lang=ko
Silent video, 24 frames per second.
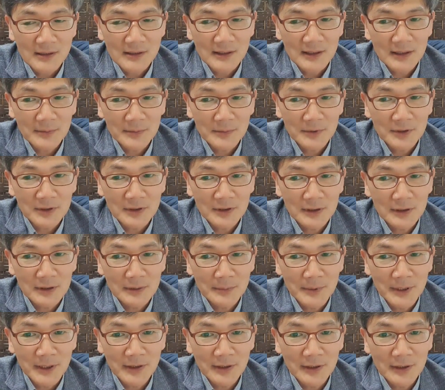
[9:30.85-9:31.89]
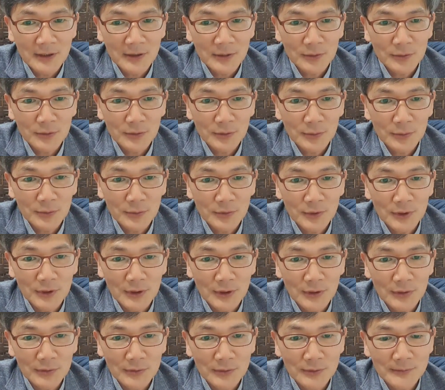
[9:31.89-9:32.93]
다른 사람들을 배려하고
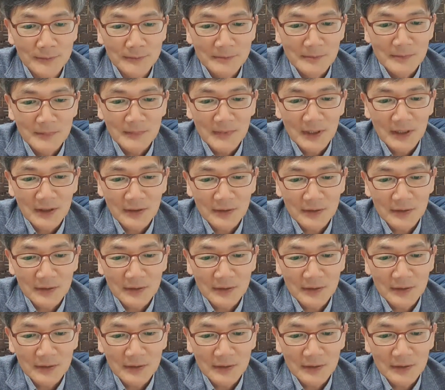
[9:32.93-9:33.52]
위로하고